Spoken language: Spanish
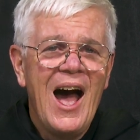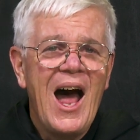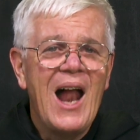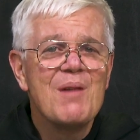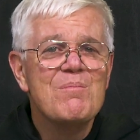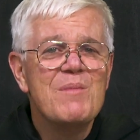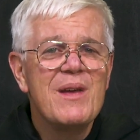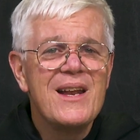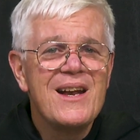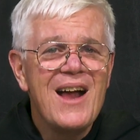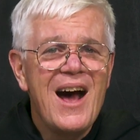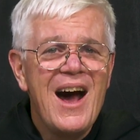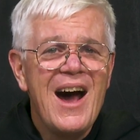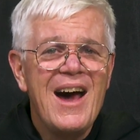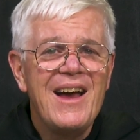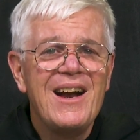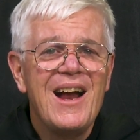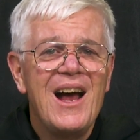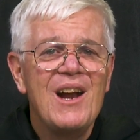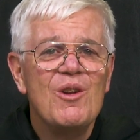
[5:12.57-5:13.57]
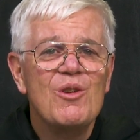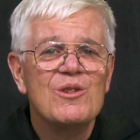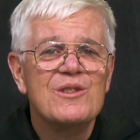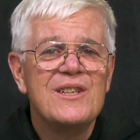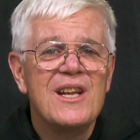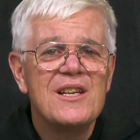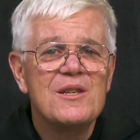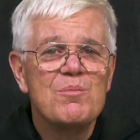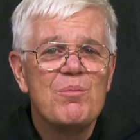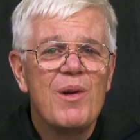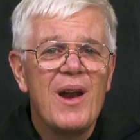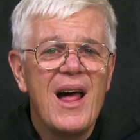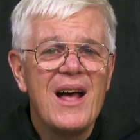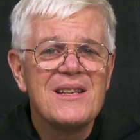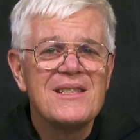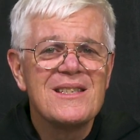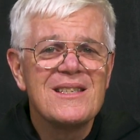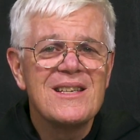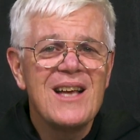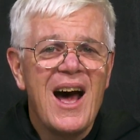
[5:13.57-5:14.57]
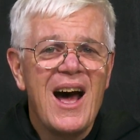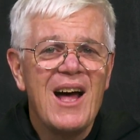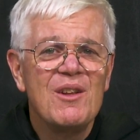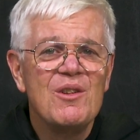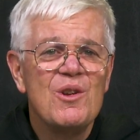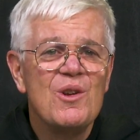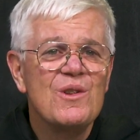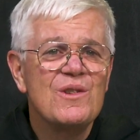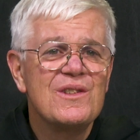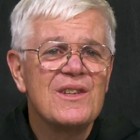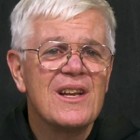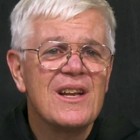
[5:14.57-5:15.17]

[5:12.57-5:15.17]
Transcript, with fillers: Al mirar a los desplazados